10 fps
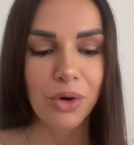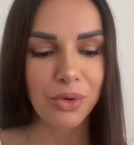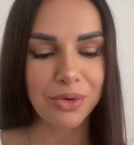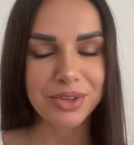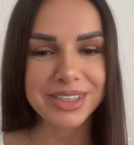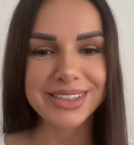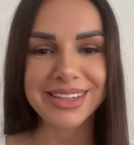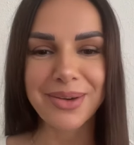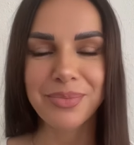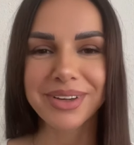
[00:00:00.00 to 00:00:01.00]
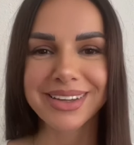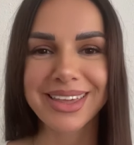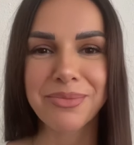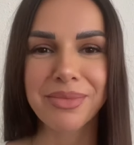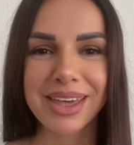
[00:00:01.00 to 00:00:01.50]
Und ich habe
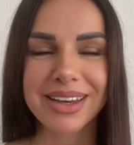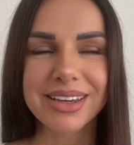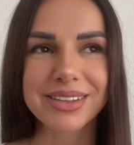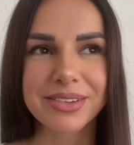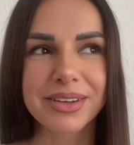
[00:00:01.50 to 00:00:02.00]
gemerkt,